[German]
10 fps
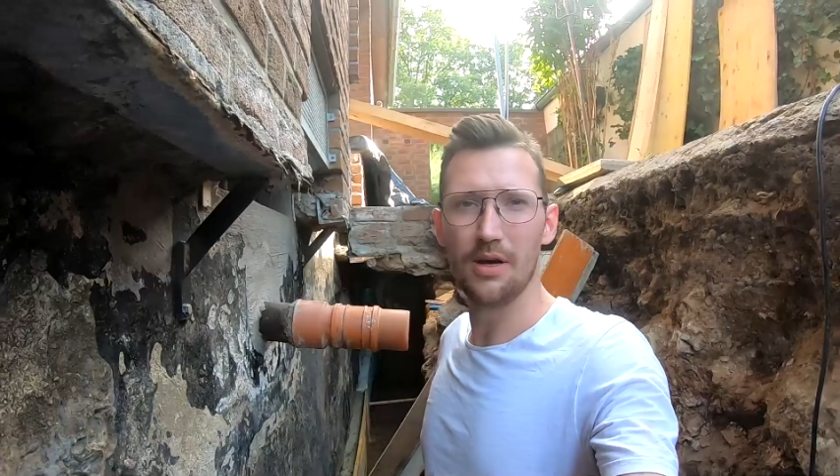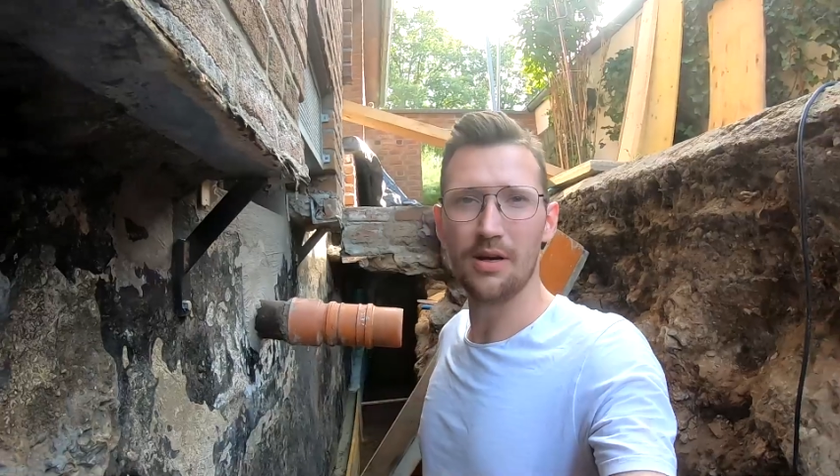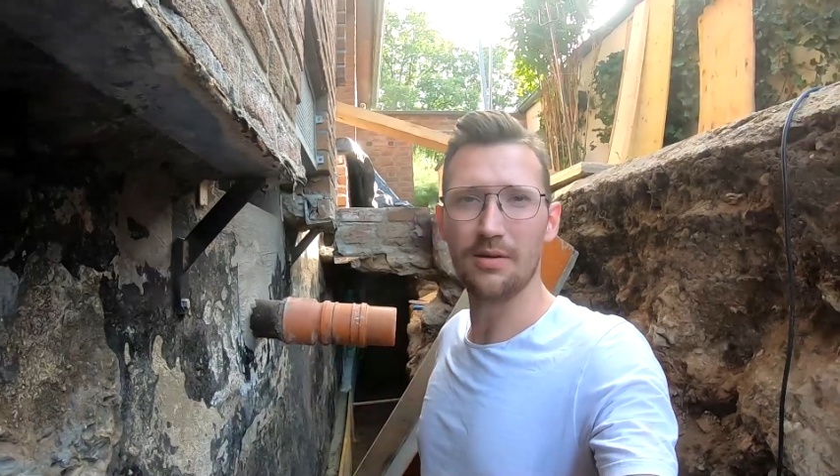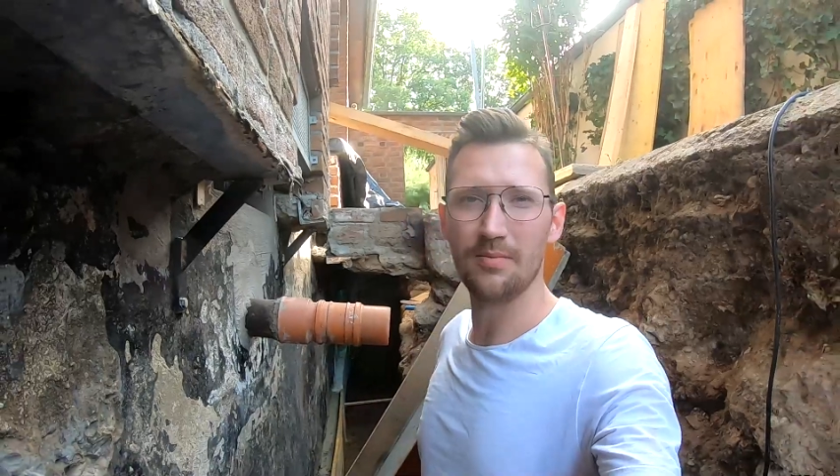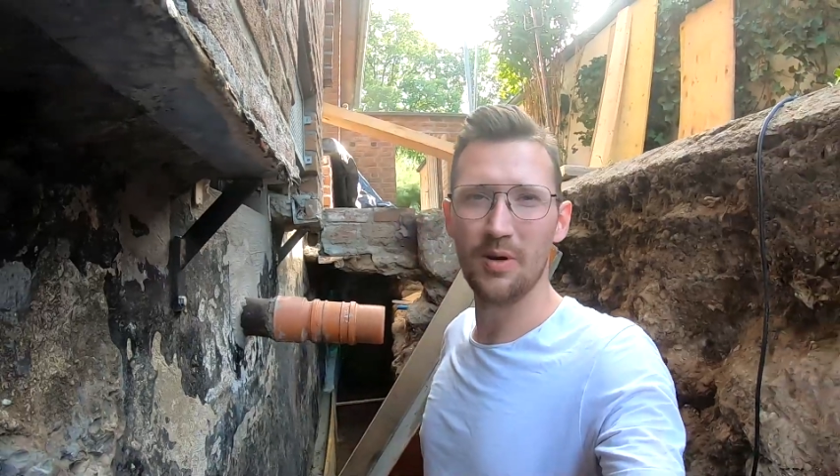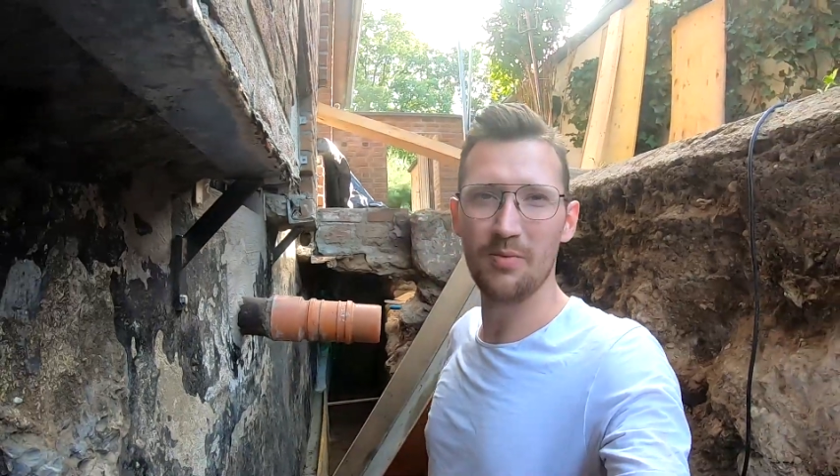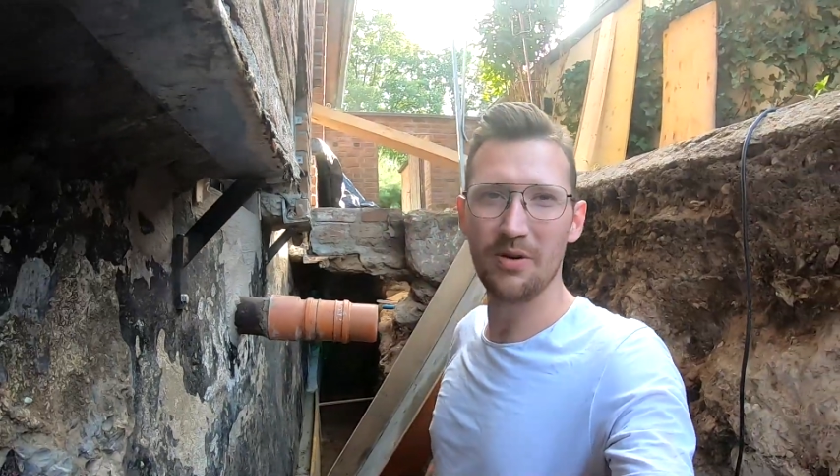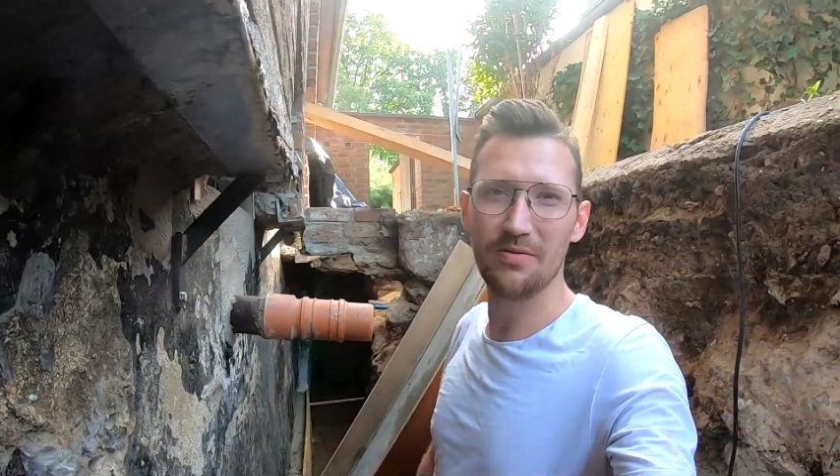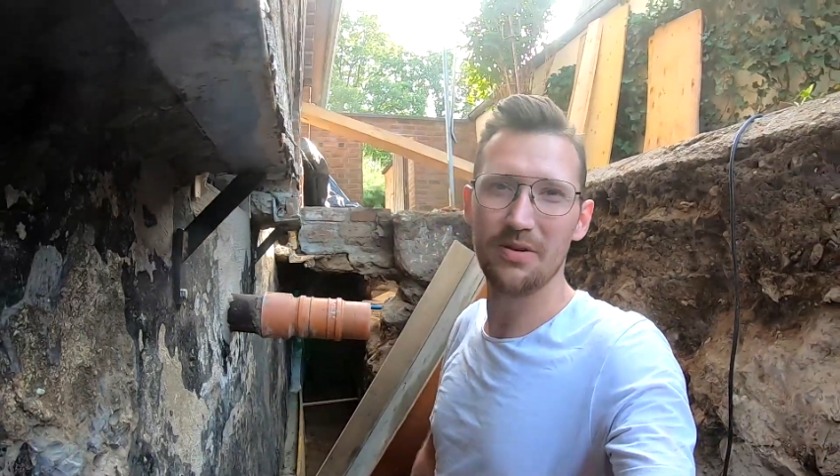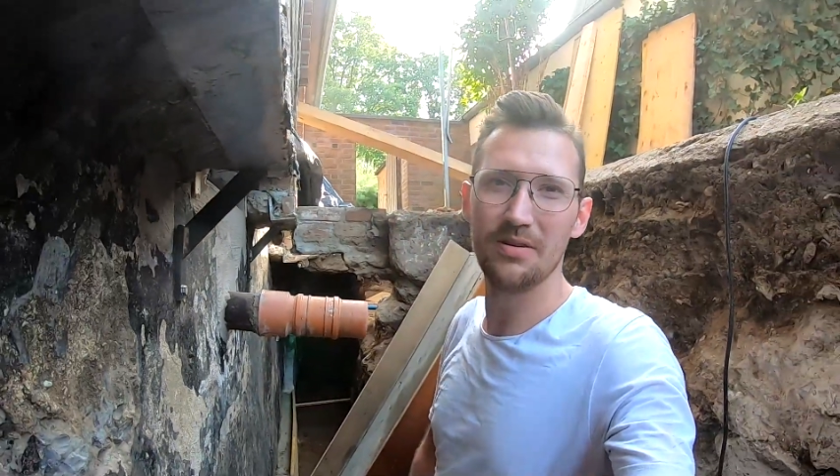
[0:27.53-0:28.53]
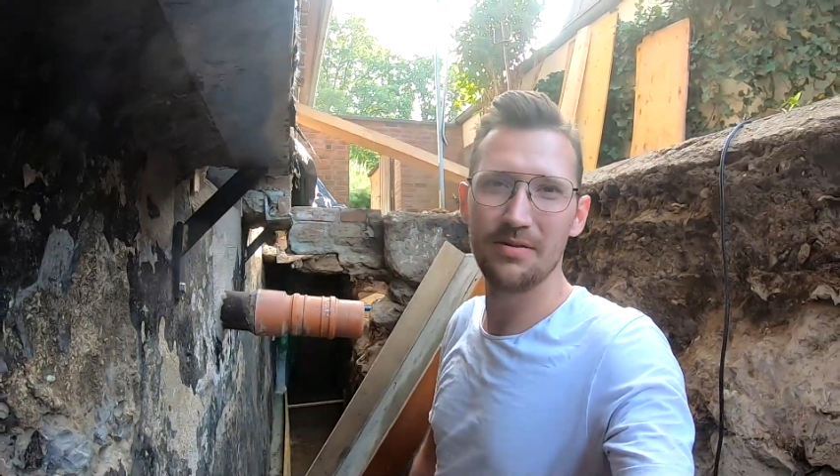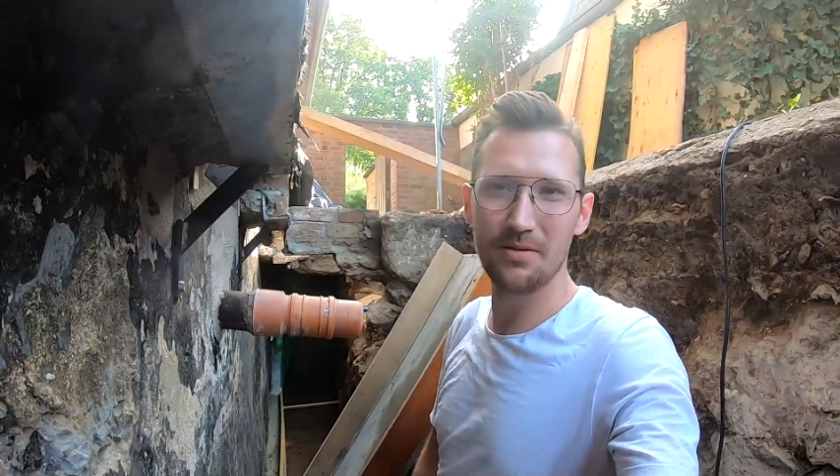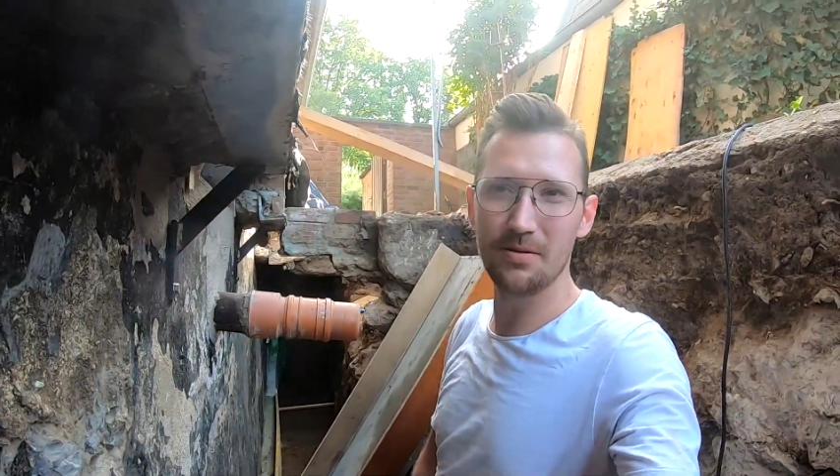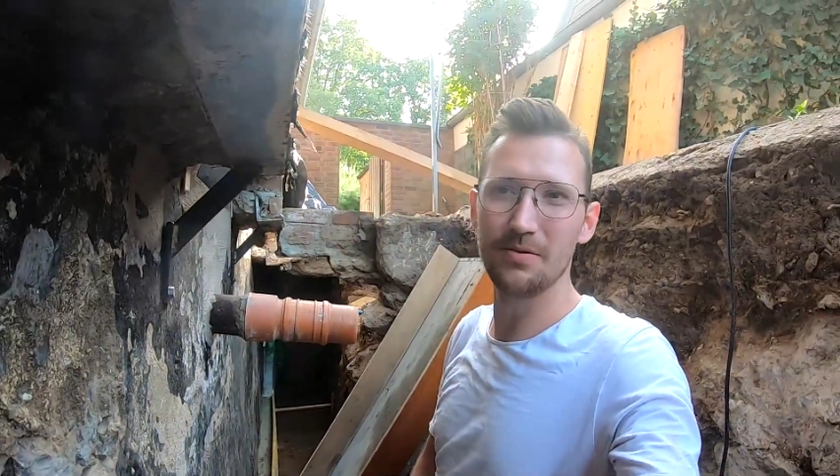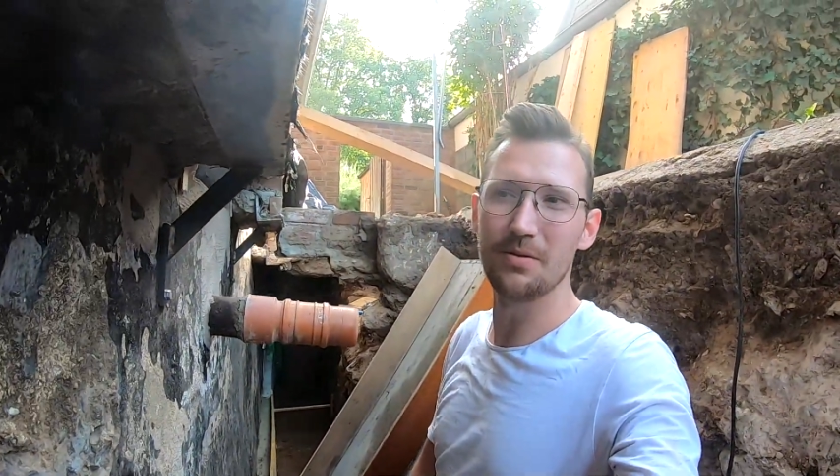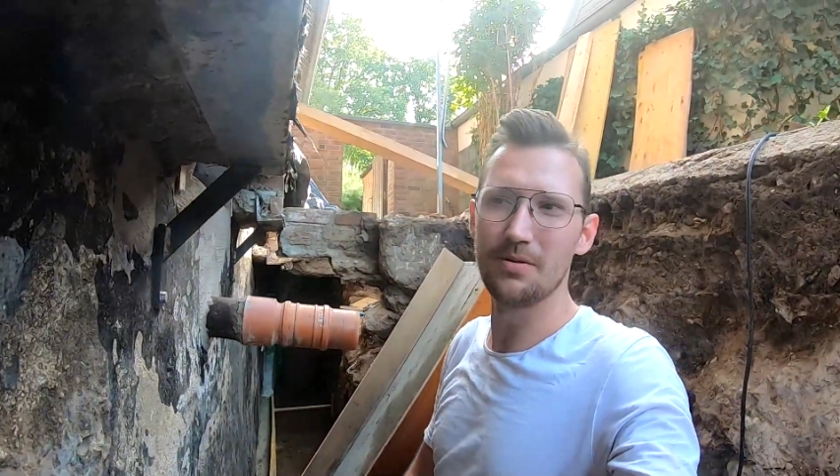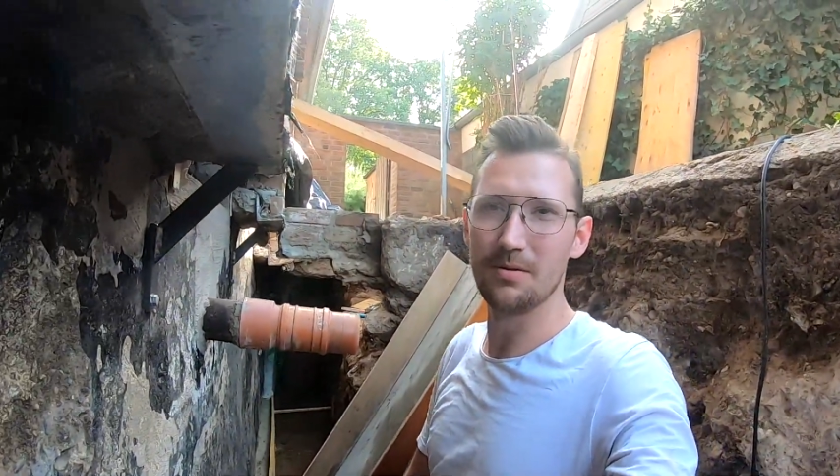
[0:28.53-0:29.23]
Ja, ah, moin moin Freunde, willkommen zurück